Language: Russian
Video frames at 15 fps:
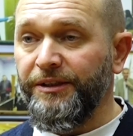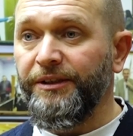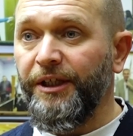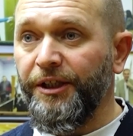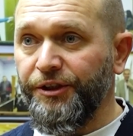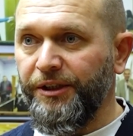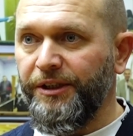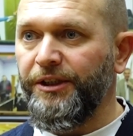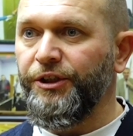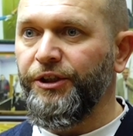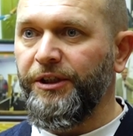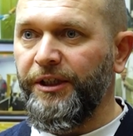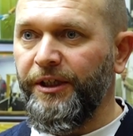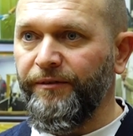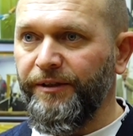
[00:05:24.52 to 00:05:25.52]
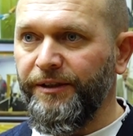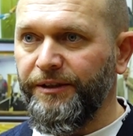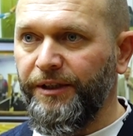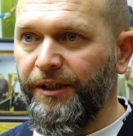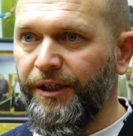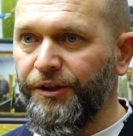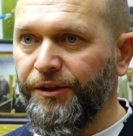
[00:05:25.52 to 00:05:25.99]
из наших ежедневных
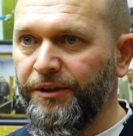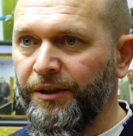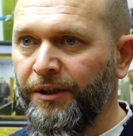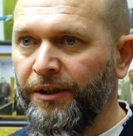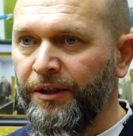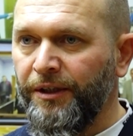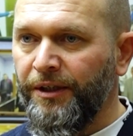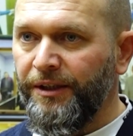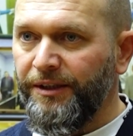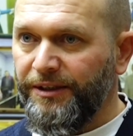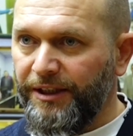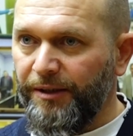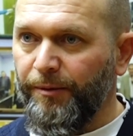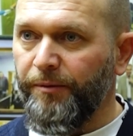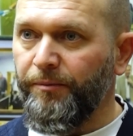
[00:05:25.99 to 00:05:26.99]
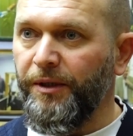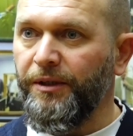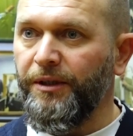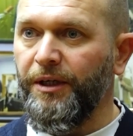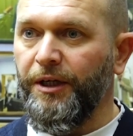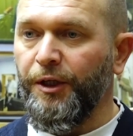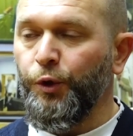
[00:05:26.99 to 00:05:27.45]
встреч те
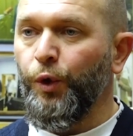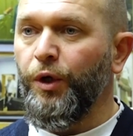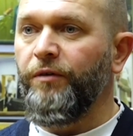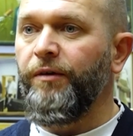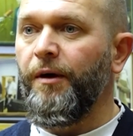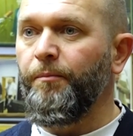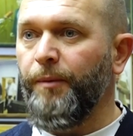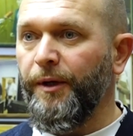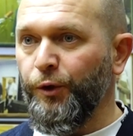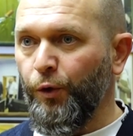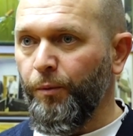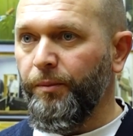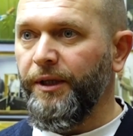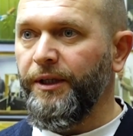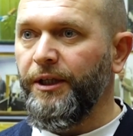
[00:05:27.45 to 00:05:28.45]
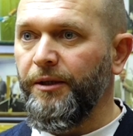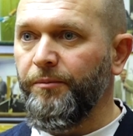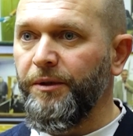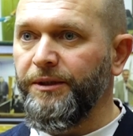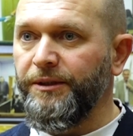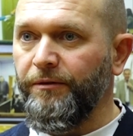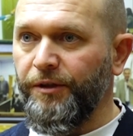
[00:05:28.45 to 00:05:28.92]
моменты, которые вам потом
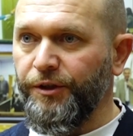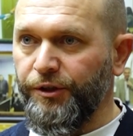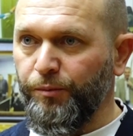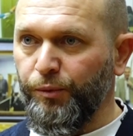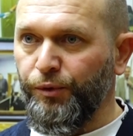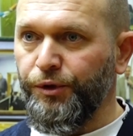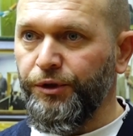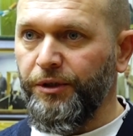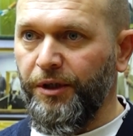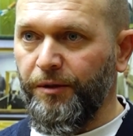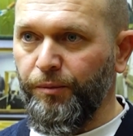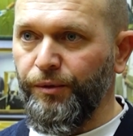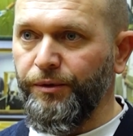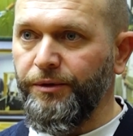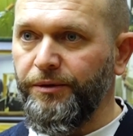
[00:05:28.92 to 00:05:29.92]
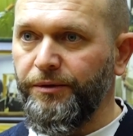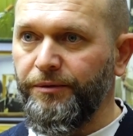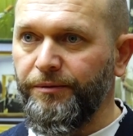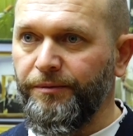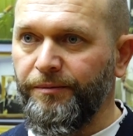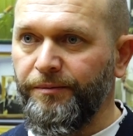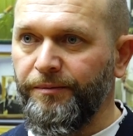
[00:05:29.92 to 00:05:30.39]
понадобятся в вашей будущей работе.
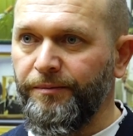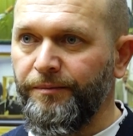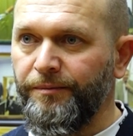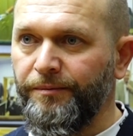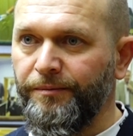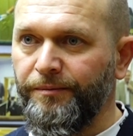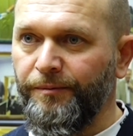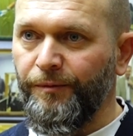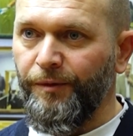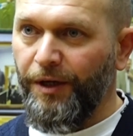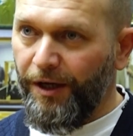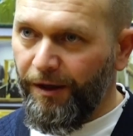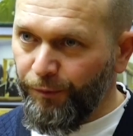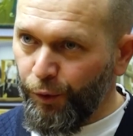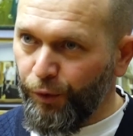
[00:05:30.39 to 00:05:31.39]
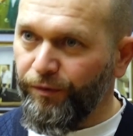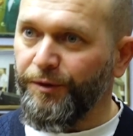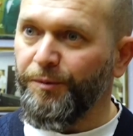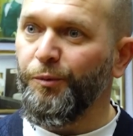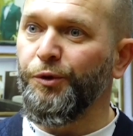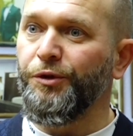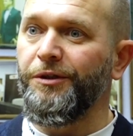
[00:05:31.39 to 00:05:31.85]
А вдруг вы
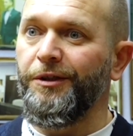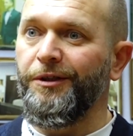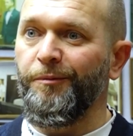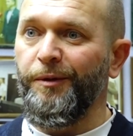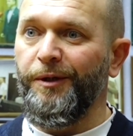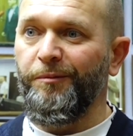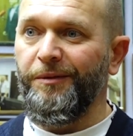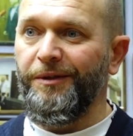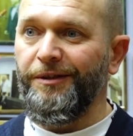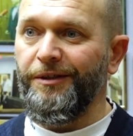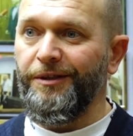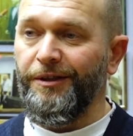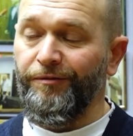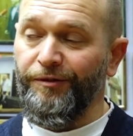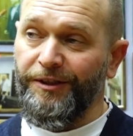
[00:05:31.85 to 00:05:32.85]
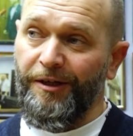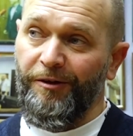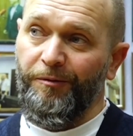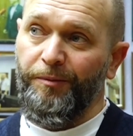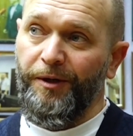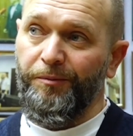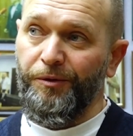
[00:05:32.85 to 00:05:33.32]
сможете это применить? И вы сами
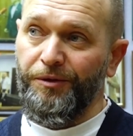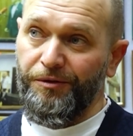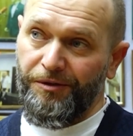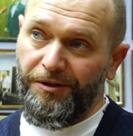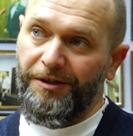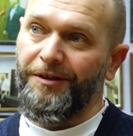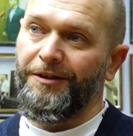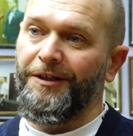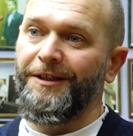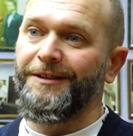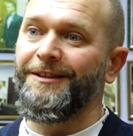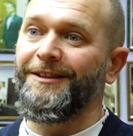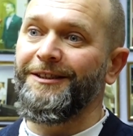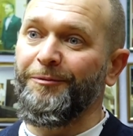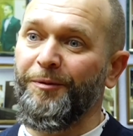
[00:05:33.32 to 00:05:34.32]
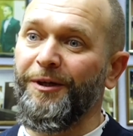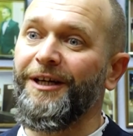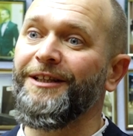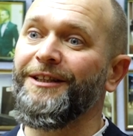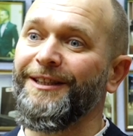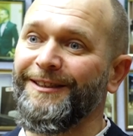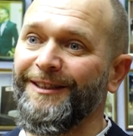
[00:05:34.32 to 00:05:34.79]
поймете, да, классно, теперь я
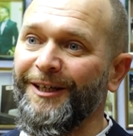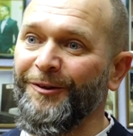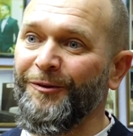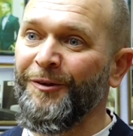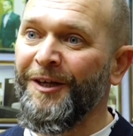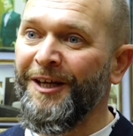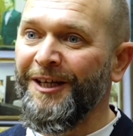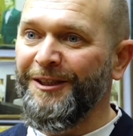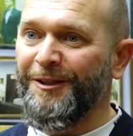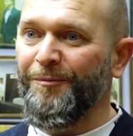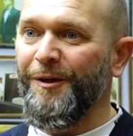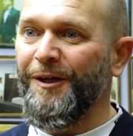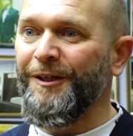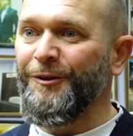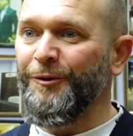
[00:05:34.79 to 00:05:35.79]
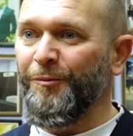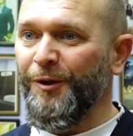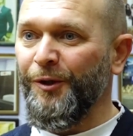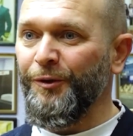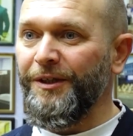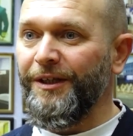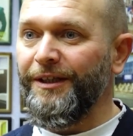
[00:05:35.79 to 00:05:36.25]
это знаю, теперь я это
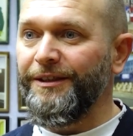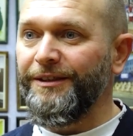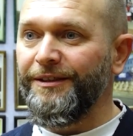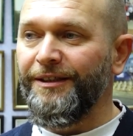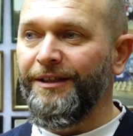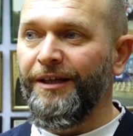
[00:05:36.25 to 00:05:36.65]
умею делать.